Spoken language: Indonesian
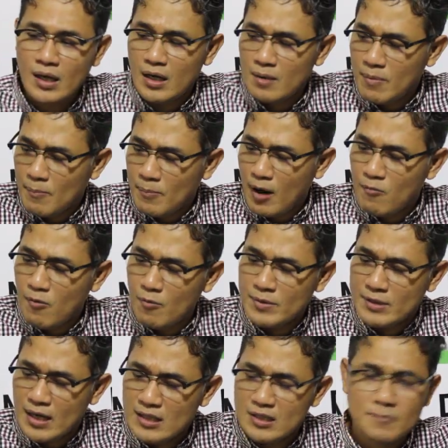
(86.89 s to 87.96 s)
ini Pak Prabowo
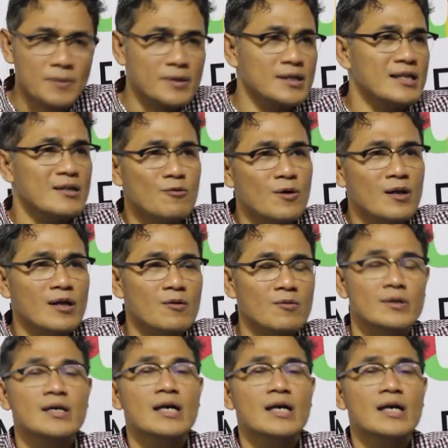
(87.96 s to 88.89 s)
bicara seperti itu keliru